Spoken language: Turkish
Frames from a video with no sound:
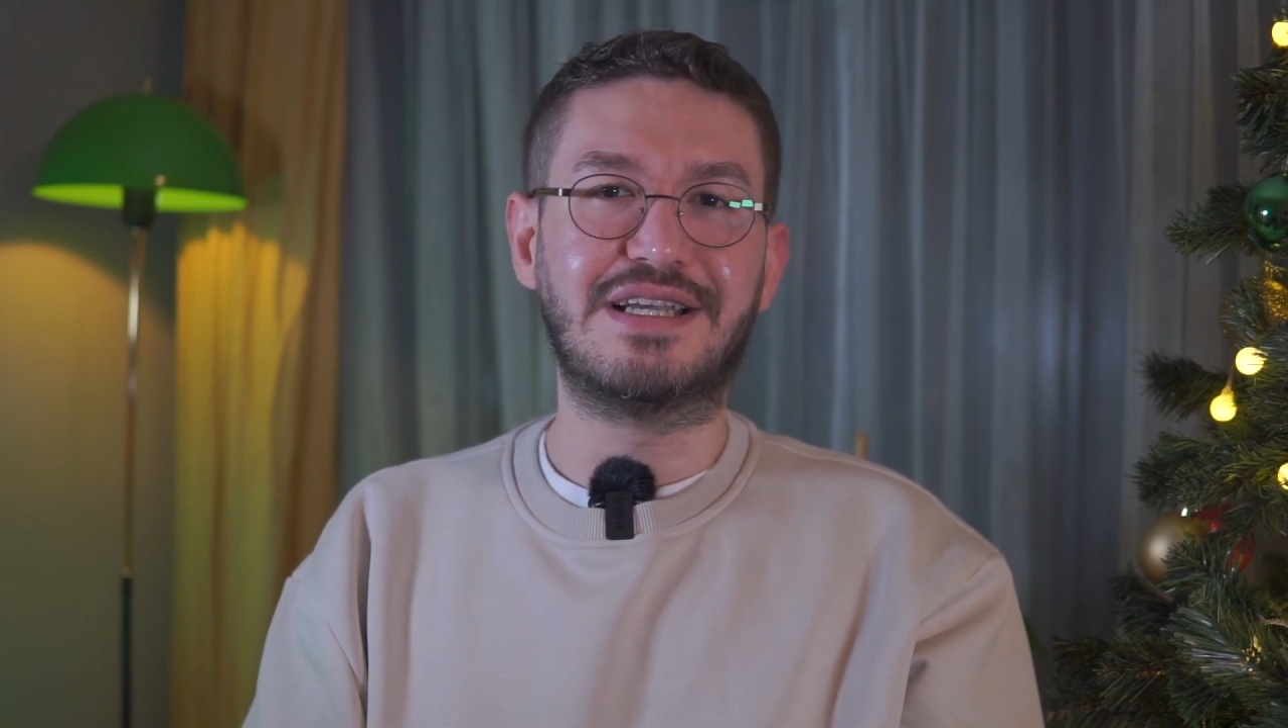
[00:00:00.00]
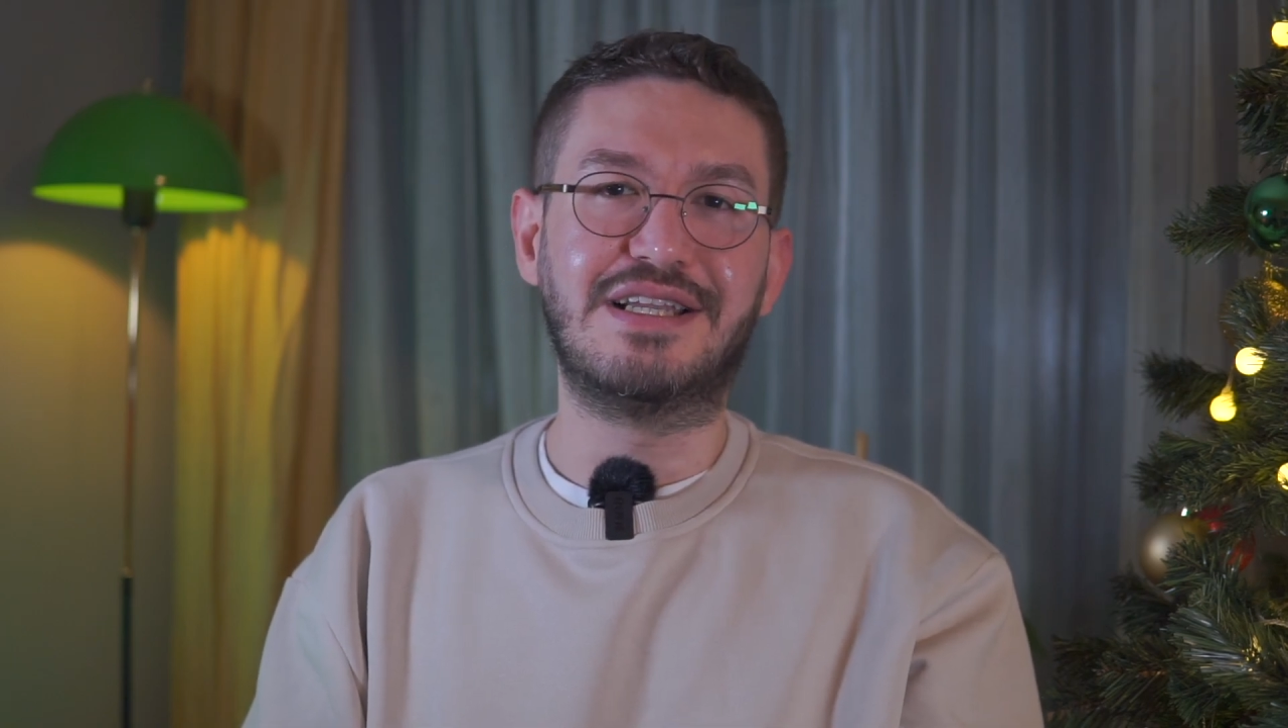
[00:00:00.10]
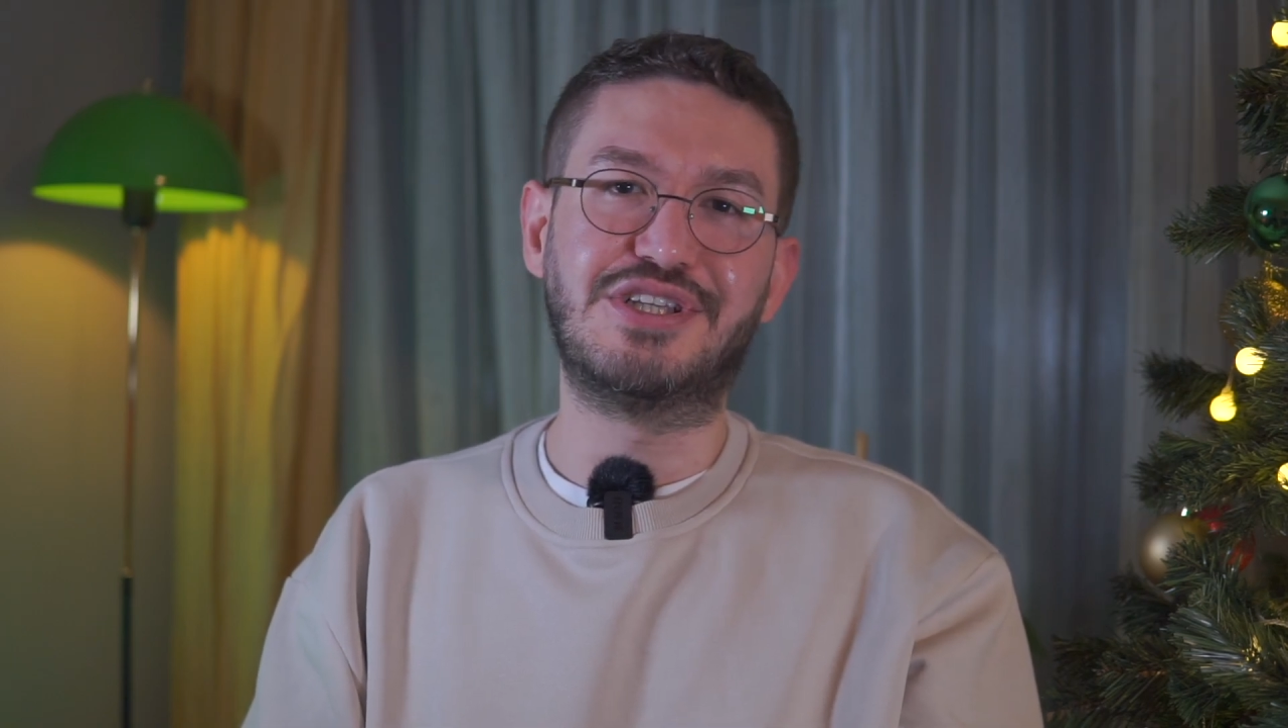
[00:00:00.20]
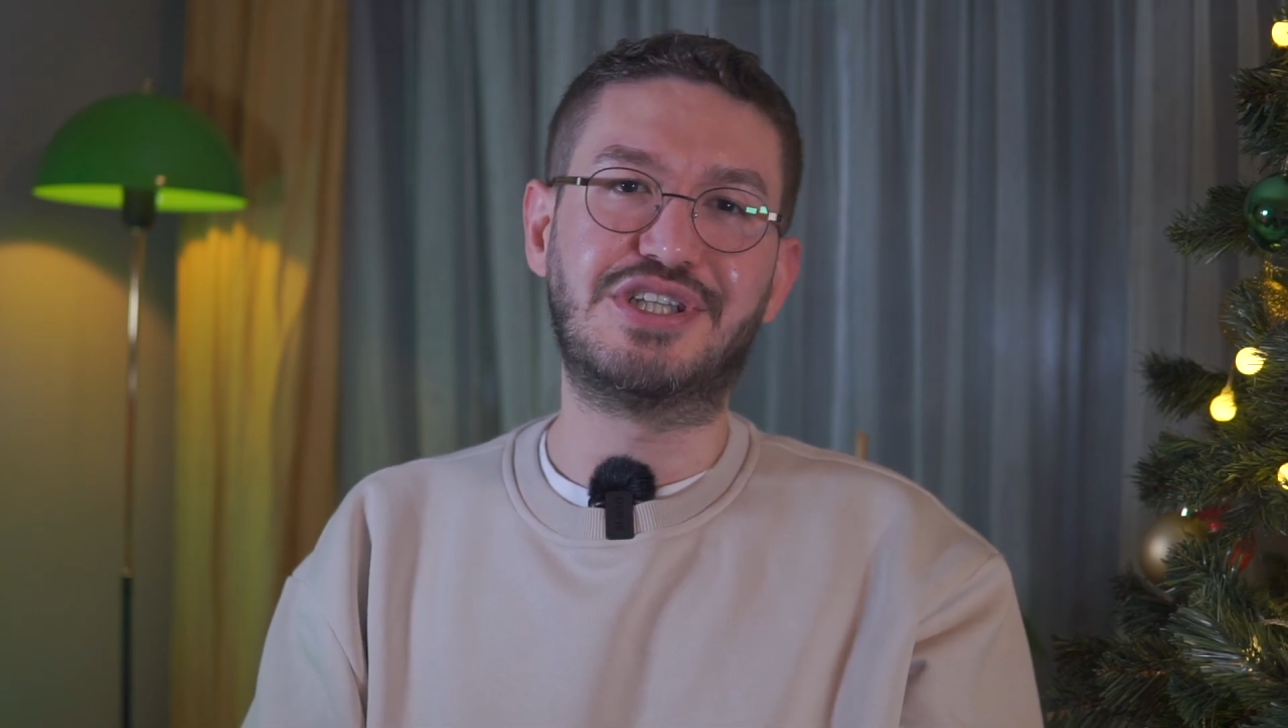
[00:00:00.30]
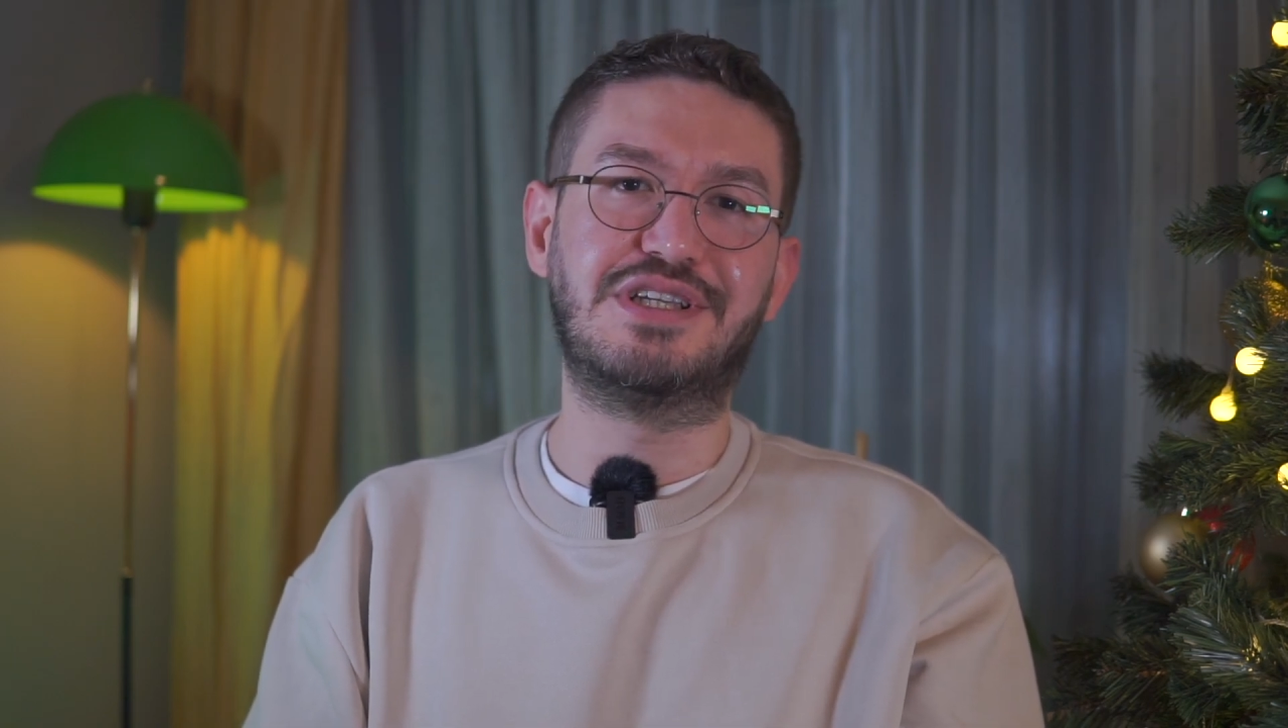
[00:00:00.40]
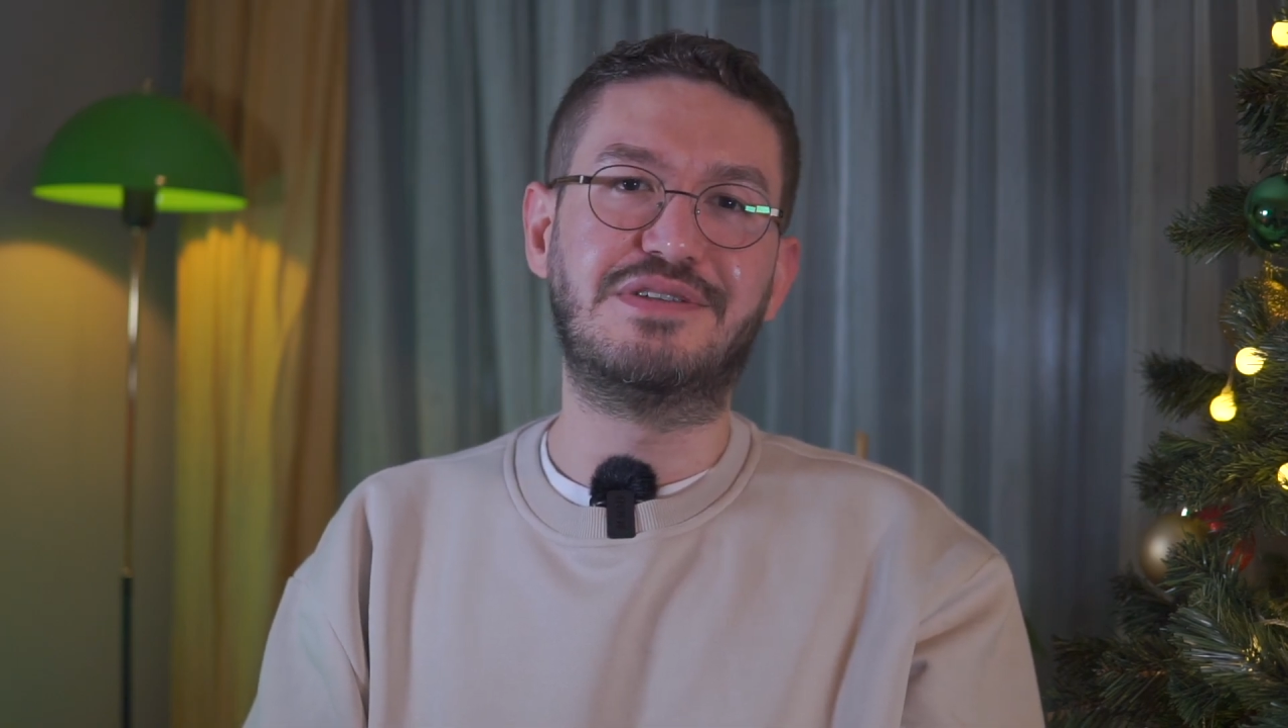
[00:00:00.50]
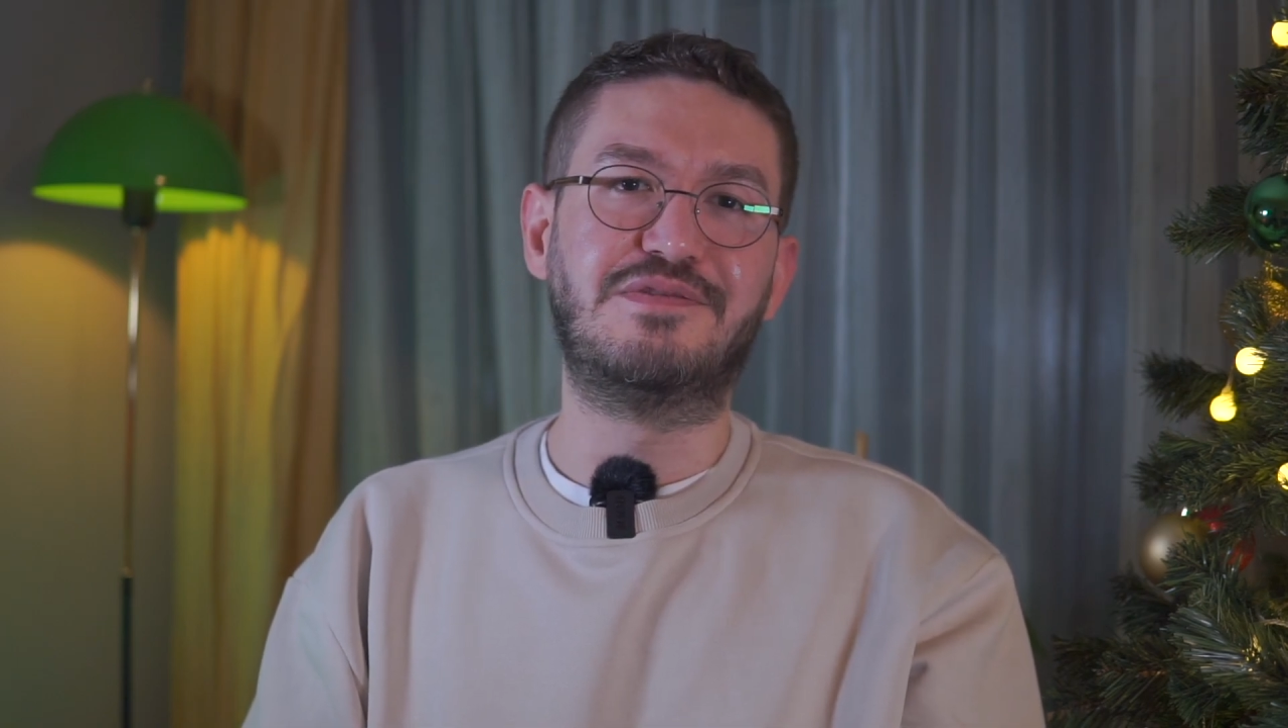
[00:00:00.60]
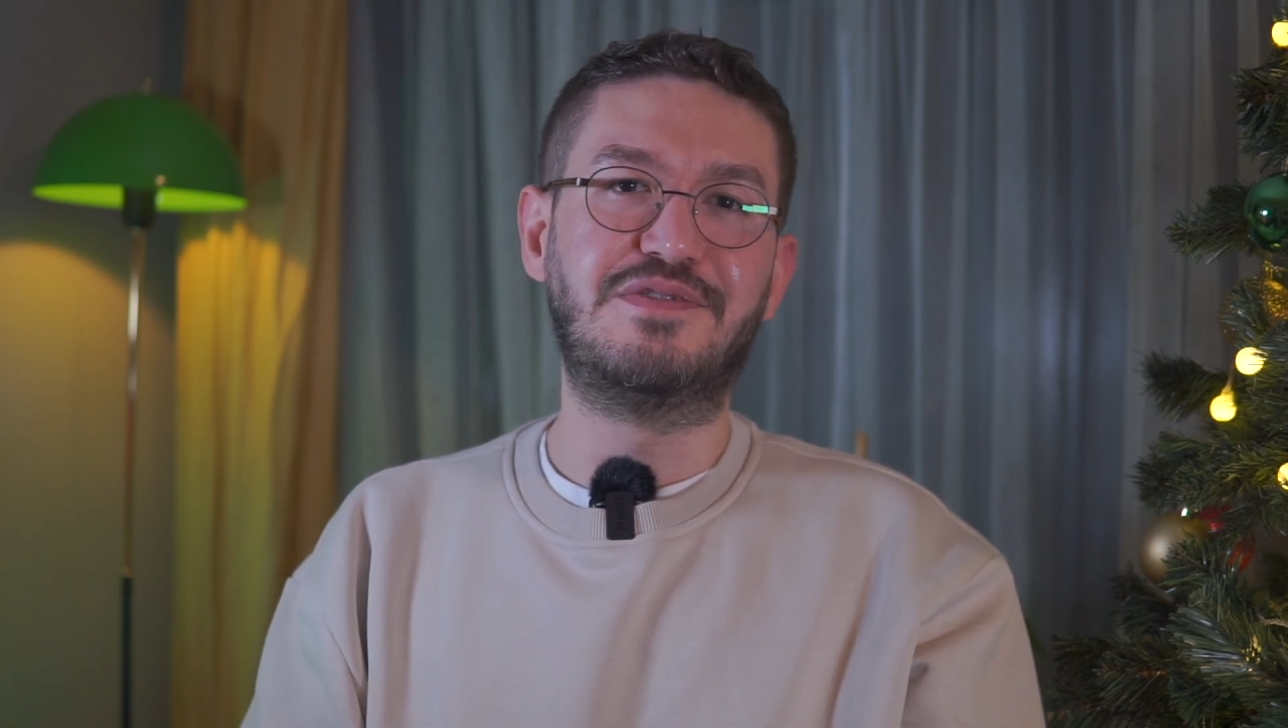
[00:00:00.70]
ilişkin